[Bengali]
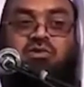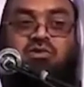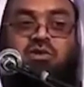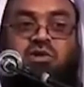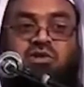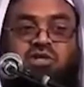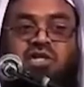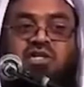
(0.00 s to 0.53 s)

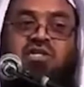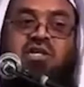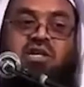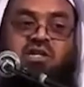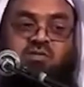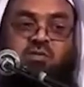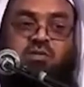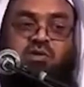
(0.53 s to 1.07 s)
ছয় চারটি
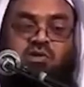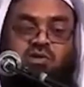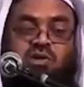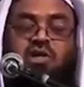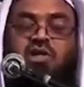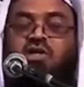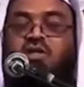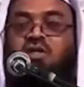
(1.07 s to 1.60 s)
আয়াত পড়তে
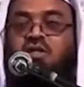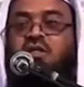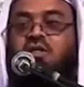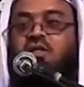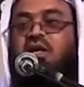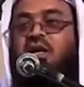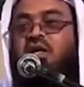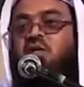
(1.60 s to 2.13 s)
হয়
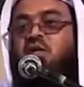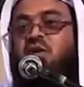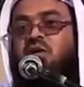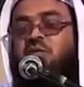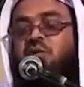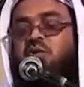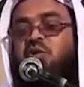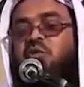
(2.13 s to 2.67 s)
ইয়া আইয়ুহান
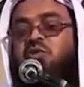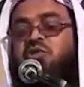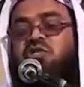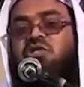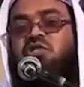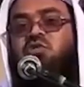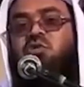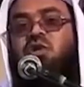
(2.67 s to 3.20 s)
প্রথম
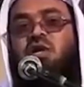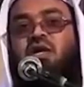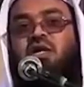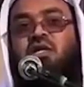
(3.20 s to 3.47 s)
হচ্ছে সূরা